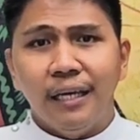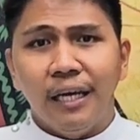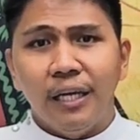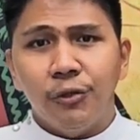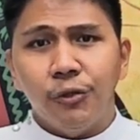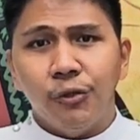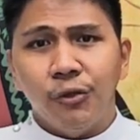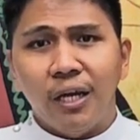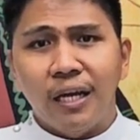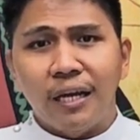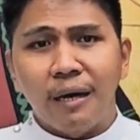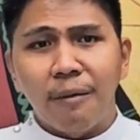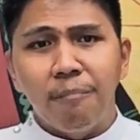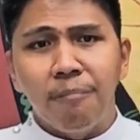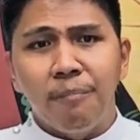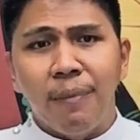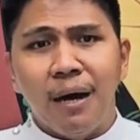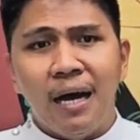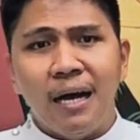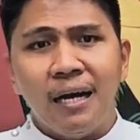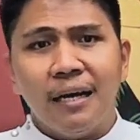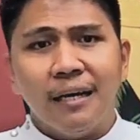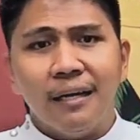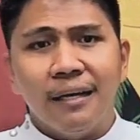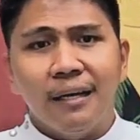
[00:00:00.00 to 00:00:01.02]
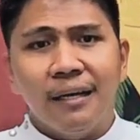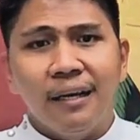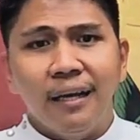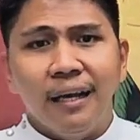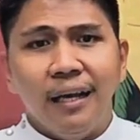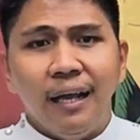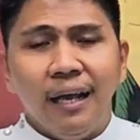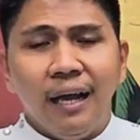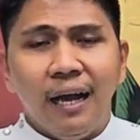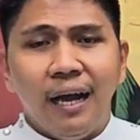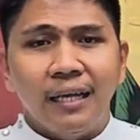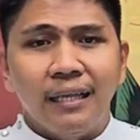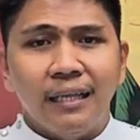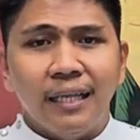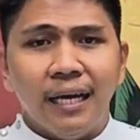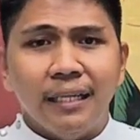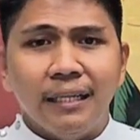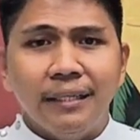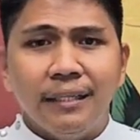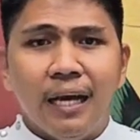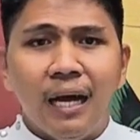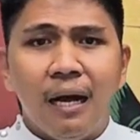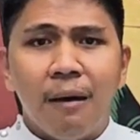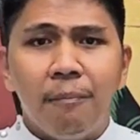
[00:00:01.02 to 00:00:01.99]
Daytoy arambak at
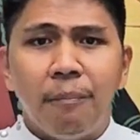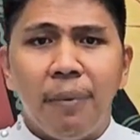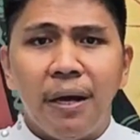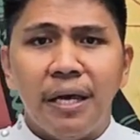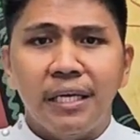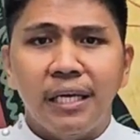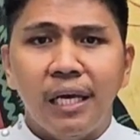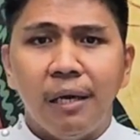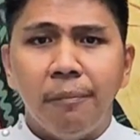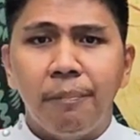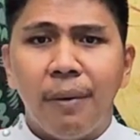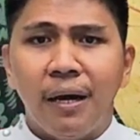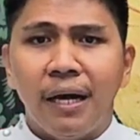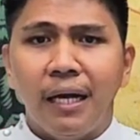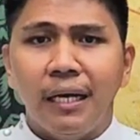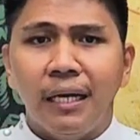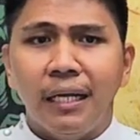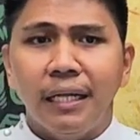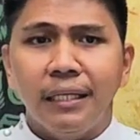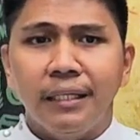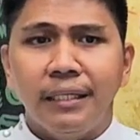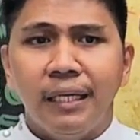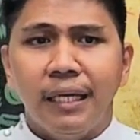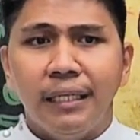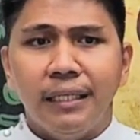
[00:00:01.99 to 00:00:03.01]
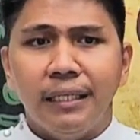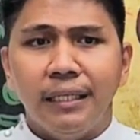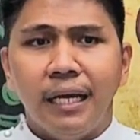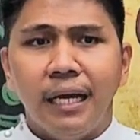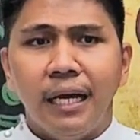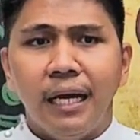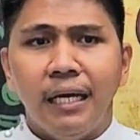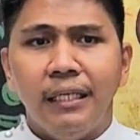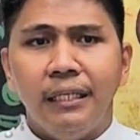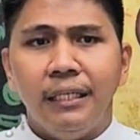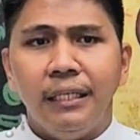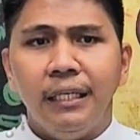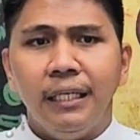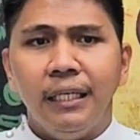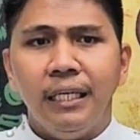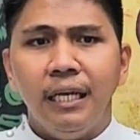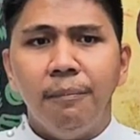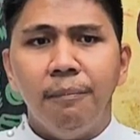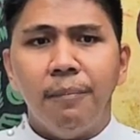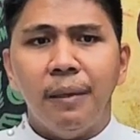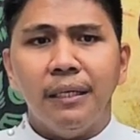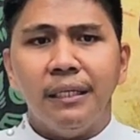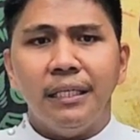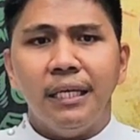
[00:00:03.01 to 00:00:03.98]
addapay nga ipaganetget na iti
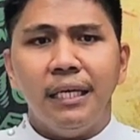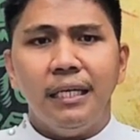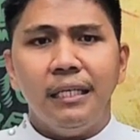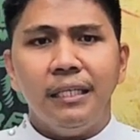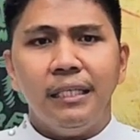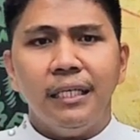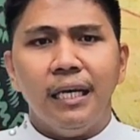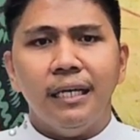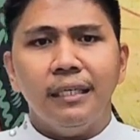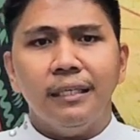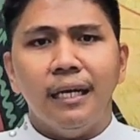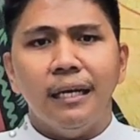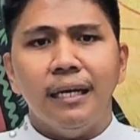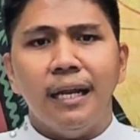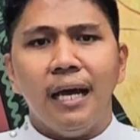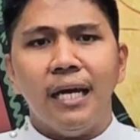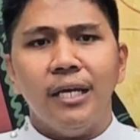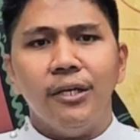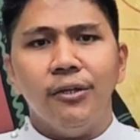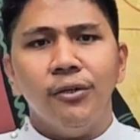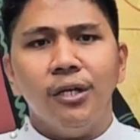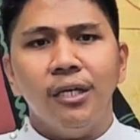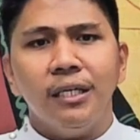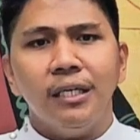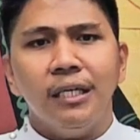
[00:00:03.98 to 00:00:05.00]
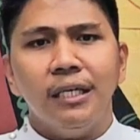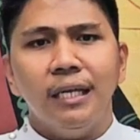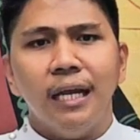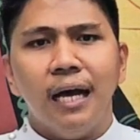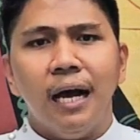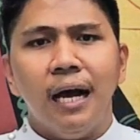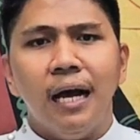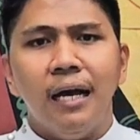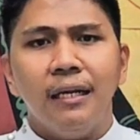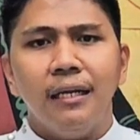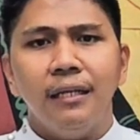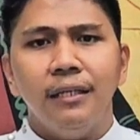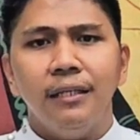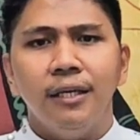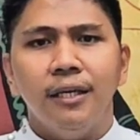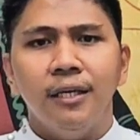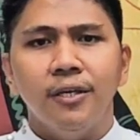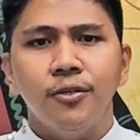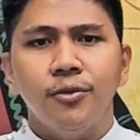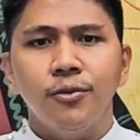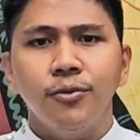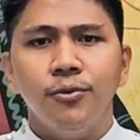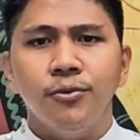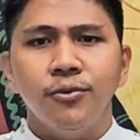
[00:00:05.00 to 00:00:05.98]
kinapateg ti agnanayon a kinaari
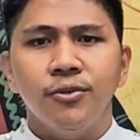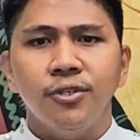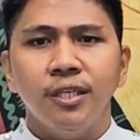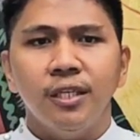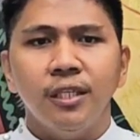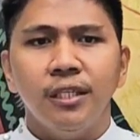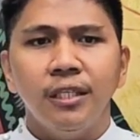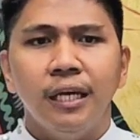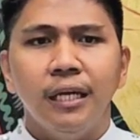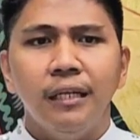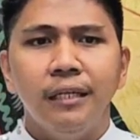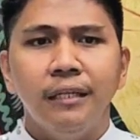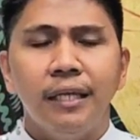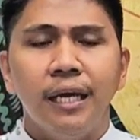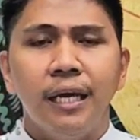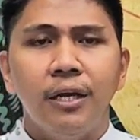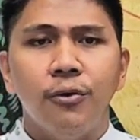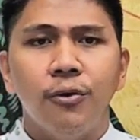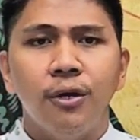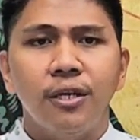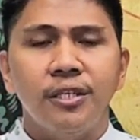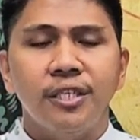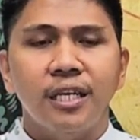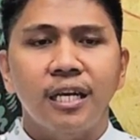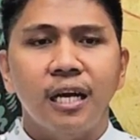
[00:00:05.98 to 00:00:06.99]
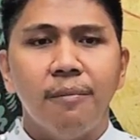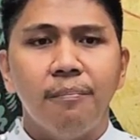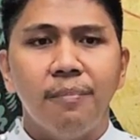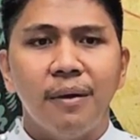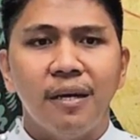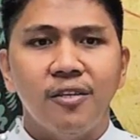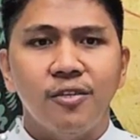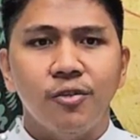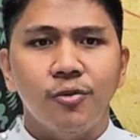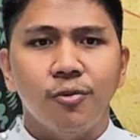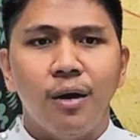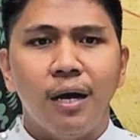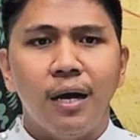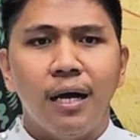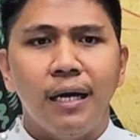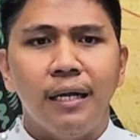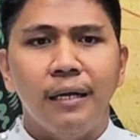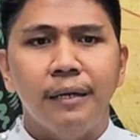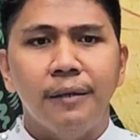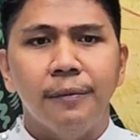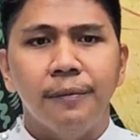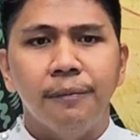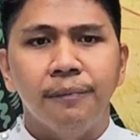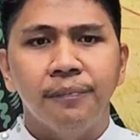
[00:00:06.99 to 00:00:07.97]
ni Jesus iti entero asa nga
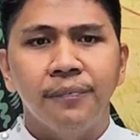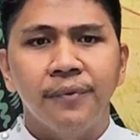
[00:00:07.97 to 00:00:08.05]
parswaan.